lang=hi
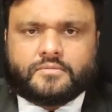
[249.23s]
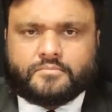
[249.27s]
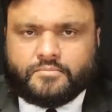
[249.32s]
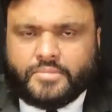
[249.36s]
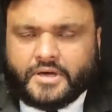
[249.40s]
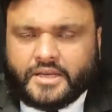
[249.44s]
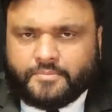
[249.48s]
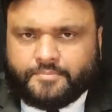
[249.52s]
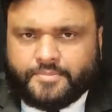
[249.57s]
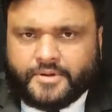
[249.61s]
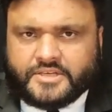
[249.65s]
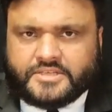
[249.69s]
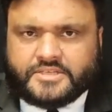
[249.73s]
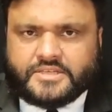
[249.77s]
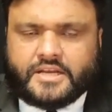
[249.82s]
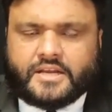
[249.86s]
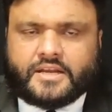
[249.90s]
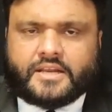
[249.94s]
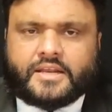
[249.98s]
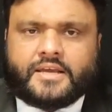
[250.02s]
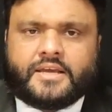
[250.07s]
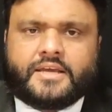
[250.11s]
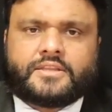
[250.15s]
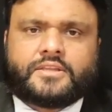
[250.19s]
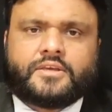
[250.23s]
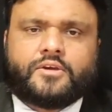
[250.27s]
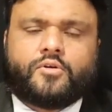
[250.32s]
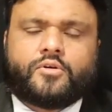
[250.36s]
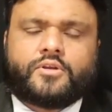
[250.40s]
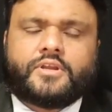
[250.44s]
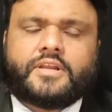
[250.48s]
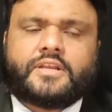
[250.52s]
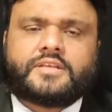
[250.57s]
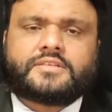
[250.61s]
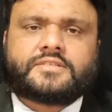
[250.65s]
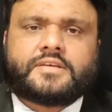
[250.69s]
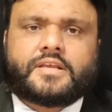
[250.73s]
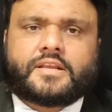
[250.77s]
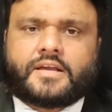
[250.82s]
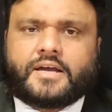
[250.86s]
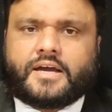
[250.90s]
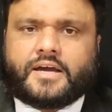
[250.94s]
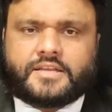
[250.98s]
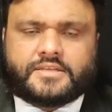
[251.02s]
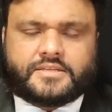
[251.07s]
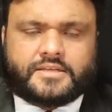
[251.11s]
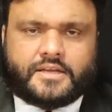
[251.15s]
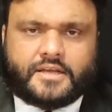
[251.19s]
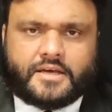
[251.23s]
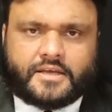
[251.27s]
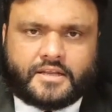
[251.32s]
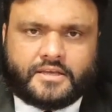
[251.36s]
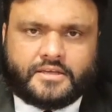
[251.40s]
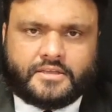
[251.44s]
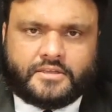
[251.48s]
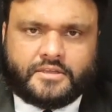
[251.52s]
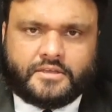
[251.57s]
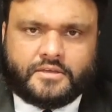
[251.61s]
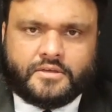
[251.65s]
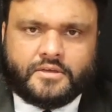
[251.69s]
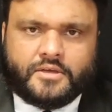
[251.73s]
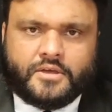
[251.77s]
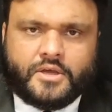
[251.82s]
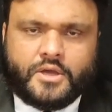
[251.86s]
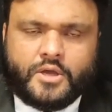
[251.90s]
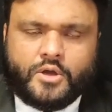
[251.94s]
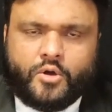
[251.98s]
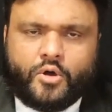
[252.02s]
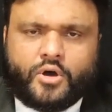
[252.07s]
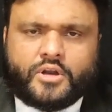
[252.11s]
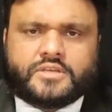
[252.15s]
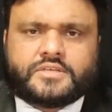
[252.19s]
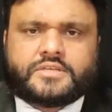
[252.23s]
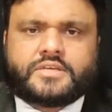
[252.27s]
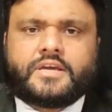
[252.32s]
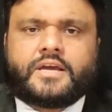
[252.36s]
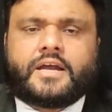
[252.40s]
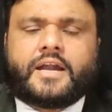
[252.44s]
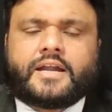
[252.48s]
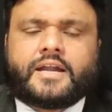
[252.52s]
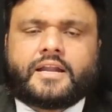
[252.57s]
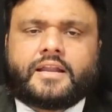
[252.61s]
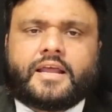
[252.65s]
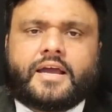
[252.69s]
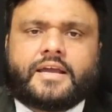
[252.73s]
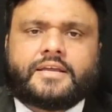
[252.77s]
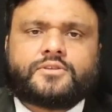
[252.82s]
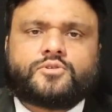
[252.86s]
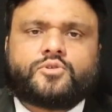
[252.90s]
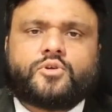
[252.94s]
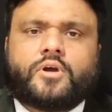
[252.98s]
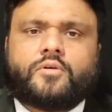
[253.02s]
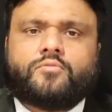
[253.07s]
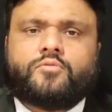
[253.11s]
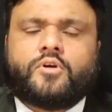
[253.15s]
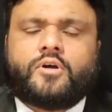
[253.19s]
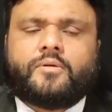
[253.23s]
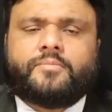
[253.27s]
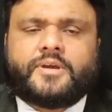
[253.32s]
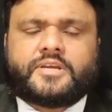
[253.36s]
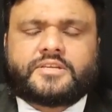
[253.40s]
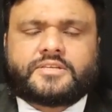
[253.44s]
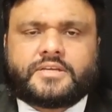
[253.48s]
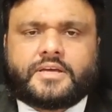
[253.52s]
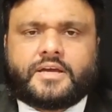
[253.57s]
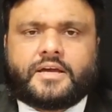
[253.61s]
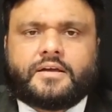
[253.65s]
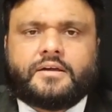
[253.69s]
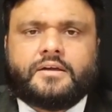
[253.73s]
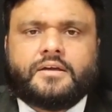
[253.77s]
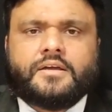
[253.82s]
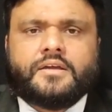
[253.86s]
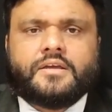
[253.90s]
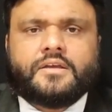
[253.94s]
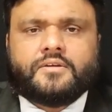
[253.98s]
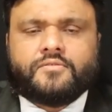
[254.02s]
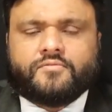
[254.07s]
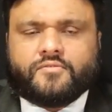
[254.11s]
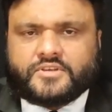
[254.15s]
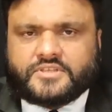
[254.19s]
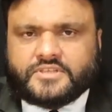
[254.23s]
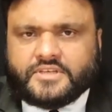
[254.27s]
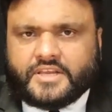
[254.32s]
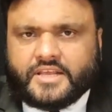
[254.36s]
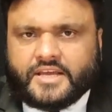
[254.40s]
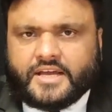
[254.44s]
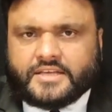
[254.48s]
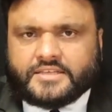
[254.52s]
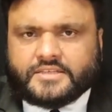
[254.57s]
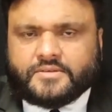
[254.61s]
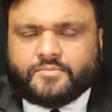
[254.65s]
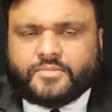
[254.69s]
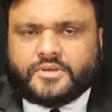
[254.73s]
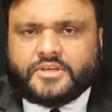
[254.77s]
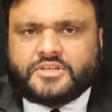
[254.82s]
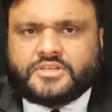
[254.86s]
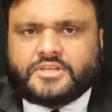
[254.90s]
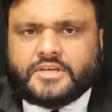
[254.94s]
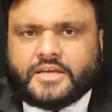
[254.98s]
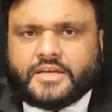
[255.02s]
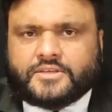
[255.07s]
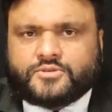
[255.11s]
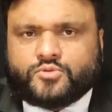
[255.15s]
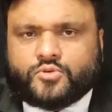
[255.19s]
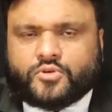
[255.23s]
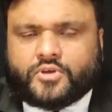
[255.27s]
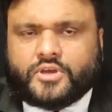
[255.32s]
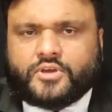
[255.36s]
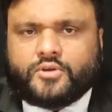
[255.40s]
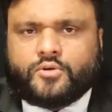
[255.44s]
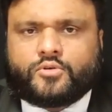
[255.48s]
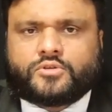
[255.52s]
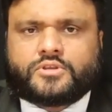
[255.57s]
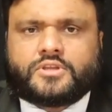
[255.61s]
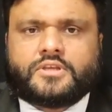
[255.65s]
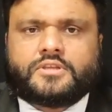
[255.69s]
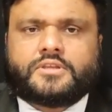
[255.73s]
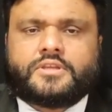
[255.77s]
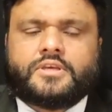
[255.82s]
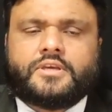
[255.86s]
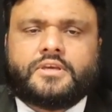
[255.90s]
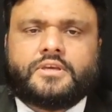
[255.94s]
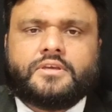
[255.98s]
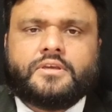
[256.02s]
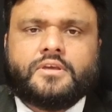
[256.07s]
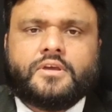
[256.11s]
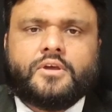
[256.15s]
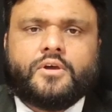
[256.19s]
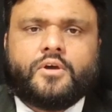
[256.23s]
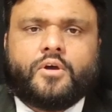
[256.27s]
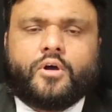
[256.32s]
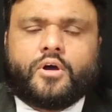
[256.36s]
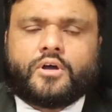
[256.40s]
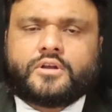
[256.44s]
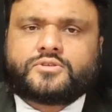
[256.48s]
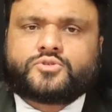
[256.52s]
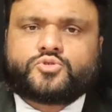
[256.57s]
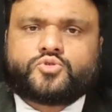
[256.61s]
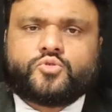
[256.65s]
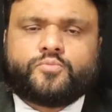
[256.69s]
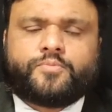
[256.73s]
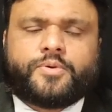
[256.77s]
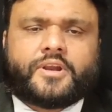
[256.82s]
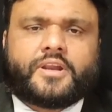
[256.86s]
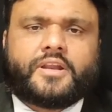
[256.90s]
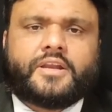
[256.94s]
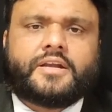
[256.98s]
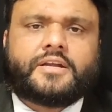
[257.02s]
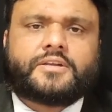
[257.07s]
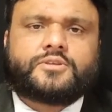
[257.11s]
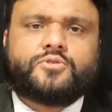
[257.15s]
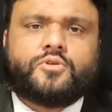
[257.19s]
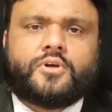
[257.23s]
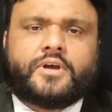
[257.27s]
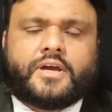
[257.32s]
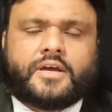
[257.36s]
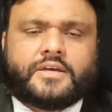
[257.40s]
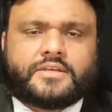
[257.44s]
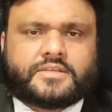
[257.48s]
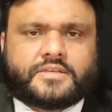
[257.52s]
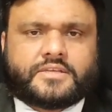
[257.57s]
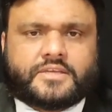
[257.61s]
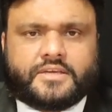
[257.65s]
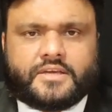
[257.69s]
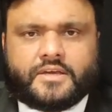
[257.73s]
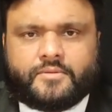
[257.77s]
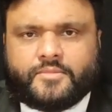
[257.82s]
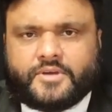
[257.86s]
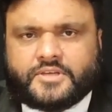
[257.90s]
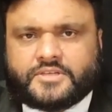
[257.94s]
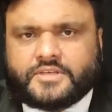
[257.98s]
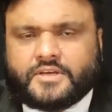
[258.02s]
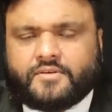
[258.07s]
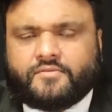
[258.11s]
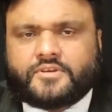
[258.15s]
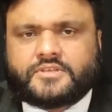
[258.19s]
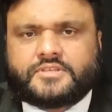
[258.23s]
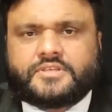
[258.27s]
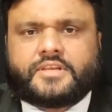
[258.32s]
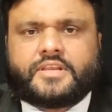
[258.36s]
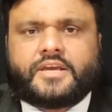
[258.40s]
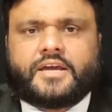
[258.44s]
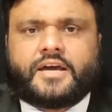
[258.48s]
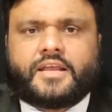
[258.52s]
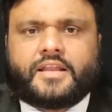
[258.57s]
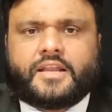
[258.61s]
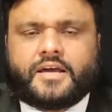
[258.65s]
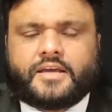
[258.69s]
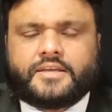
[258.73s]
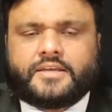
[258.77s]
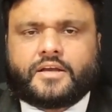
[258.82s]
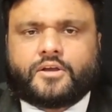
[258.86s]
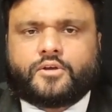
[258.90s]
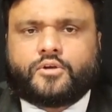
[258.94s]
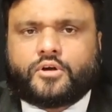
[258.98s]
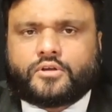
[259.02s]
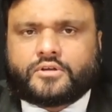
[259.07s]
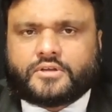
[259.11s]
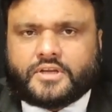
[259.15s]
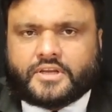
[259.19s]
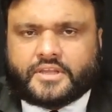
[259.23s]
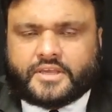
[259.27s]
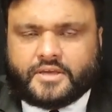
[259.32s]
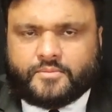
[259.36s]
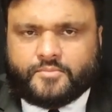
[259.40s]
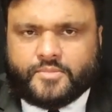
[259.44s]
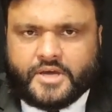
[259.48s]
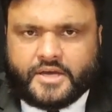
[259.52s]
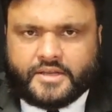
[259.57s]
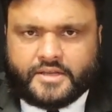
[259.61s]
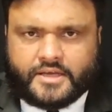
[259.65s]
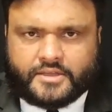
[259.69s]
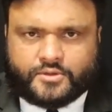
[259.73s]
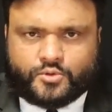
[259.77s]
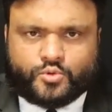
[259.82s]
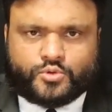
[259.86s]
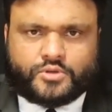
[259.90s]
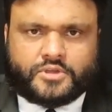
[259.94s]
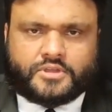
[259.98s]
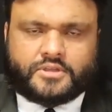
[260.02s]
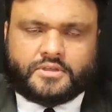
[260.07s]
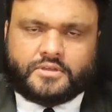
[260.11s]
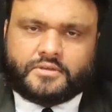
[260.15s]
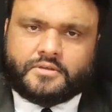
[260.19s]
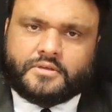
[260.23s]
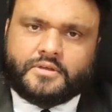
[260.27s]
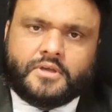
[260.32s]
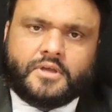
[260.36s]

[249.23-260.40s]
बल पर चल रहे थे और इन्हें सरकार चला रही थी और इसकी हेडलाइन जो है वो हमेशा वज़ी अजम की शह सुर्खी होती थी और सुपर लीड जो है इसकी हमेशा वज़ी अल या गवर्नर के बयान होते थे